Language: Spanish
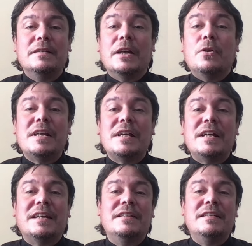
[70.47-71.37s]
de cosas
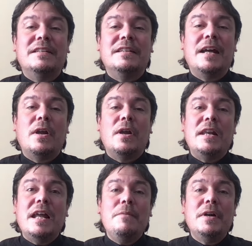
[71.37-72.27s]
que hacen daño
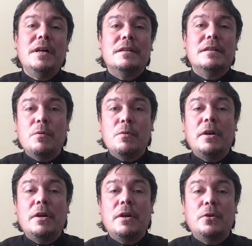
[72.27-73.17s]
al alma y
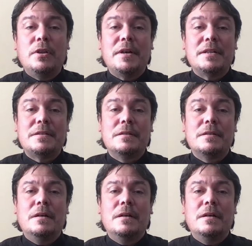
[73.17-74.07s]
luego a los demás.